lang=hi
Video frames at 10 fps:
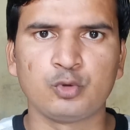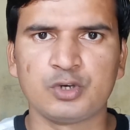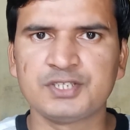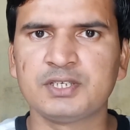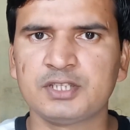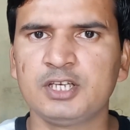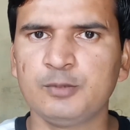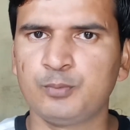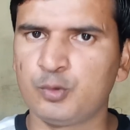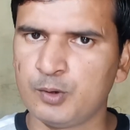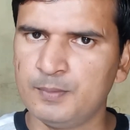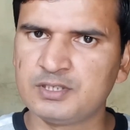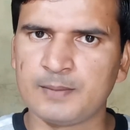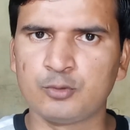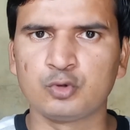है तो कह सकते हैं कि
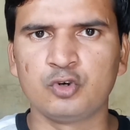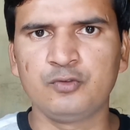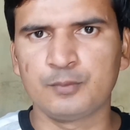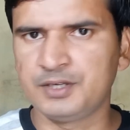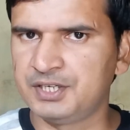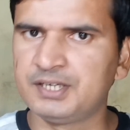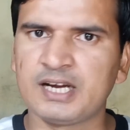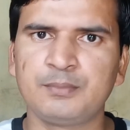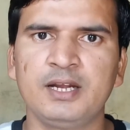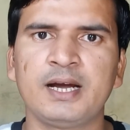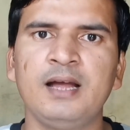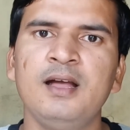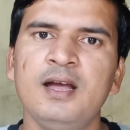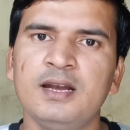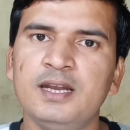परफॉर्मेंस आपको दोनों फोन में ठीक ठाक मिलेगा
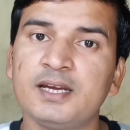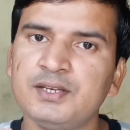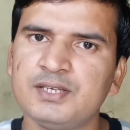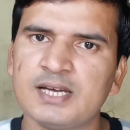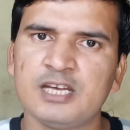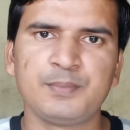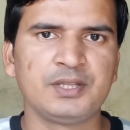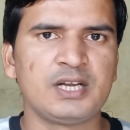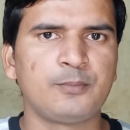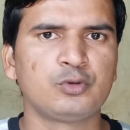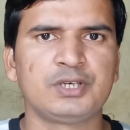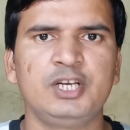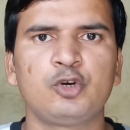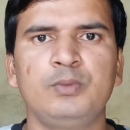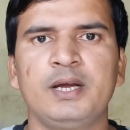लेकिन ज़्यादा बेहतर आपको
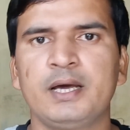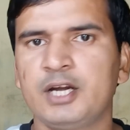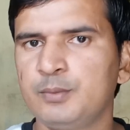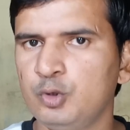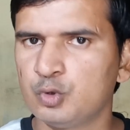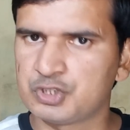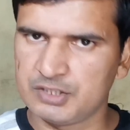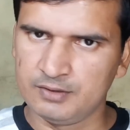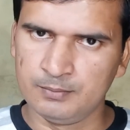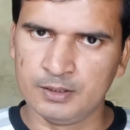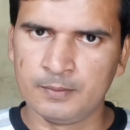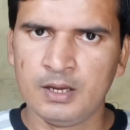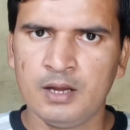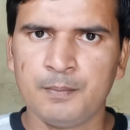देखने को मिलेगा रेडमी नोट सेवन में